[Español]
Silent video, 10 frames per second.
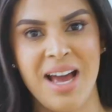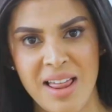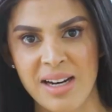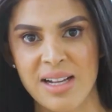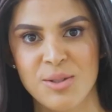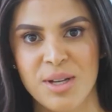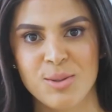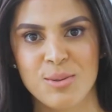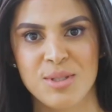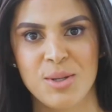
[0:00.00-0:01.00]
nada
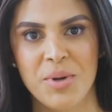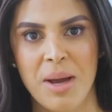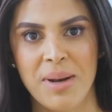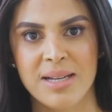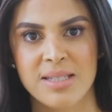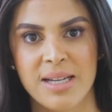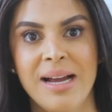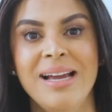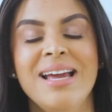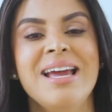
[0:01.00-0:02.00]
relacionados con cirugía
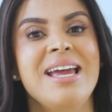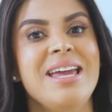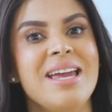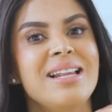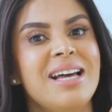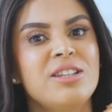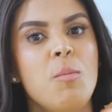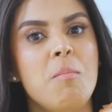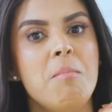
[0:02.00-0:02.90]
plástica. Y el dato